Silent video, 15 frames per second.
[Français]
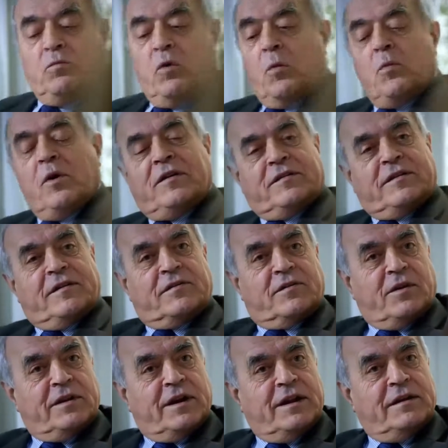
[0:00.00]
moi, c'est un
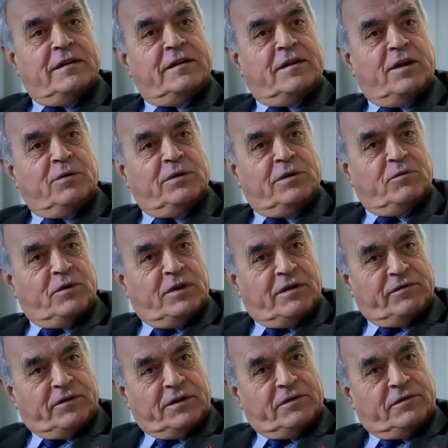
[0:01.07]
scandale d'État au niveau de la
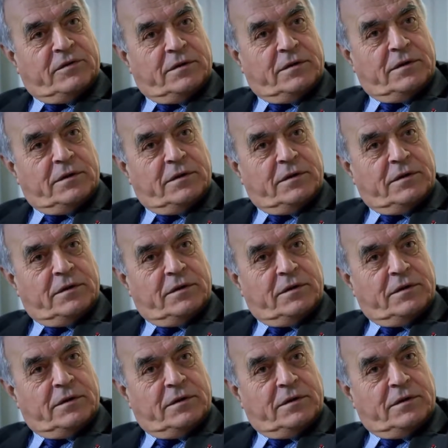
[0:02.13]
France,